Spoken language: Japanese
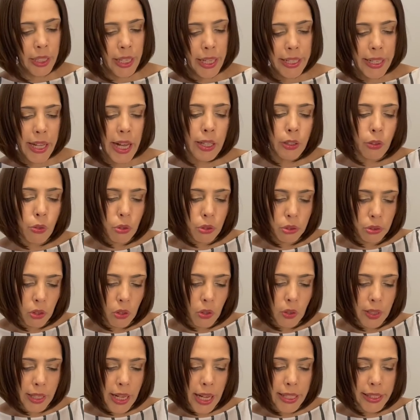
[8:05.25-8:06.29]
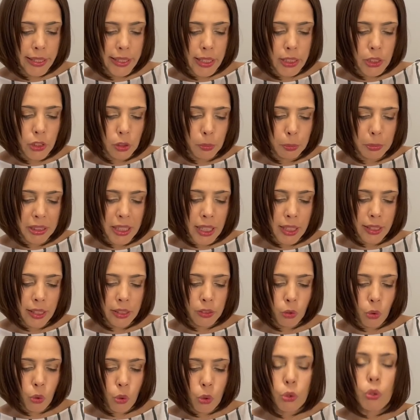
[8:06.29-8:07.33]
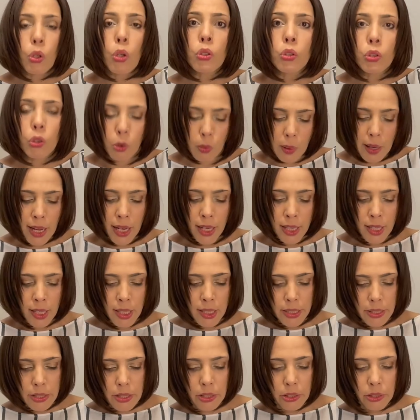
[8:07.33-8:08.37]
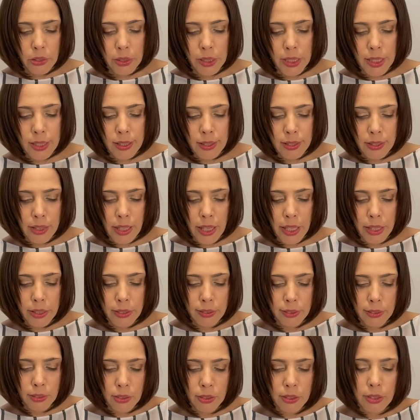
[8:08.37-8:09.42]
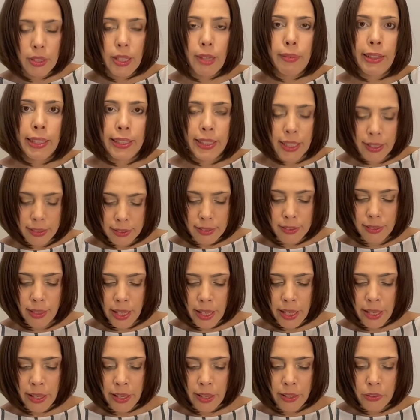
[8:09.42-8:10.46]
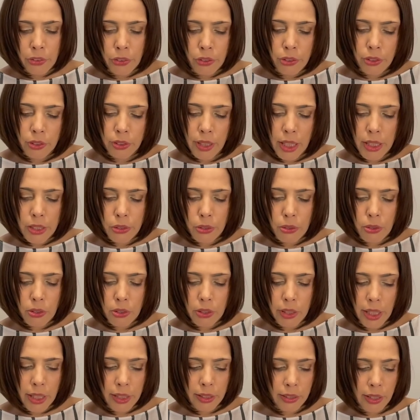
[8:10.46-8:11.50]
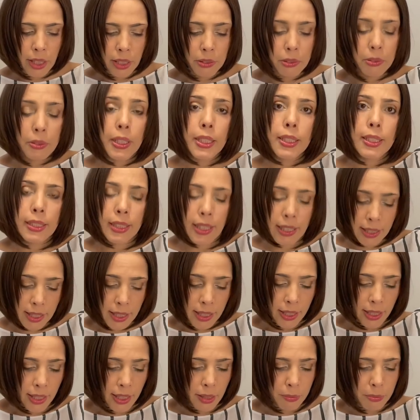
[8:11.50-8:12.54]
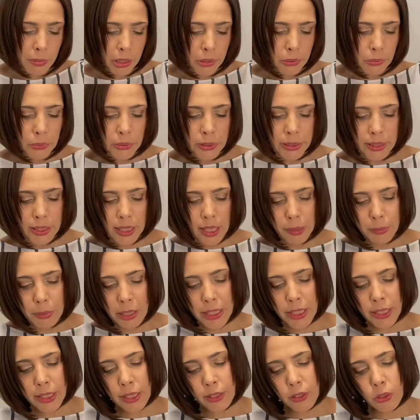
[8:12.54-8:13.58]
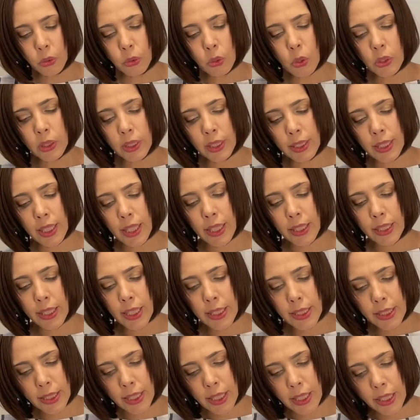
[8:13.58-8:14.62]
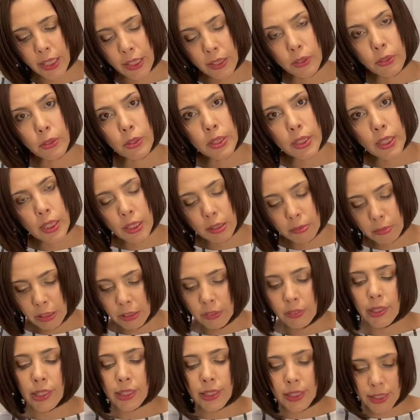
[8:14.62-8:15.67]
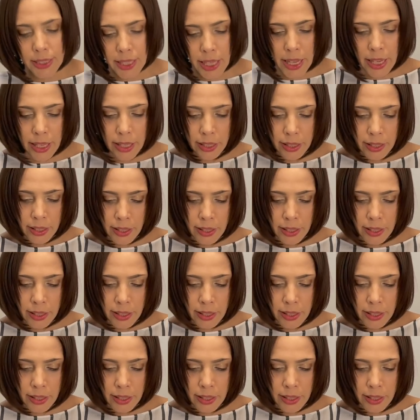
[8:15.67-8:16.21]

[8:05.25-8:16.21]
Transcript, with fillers: え韓国の外貨準備高のほとんどはすぐに使えるドルではなくて有価証券などですから、まあ、こうしたアメリカの動きで価値が変動してしまうんですね。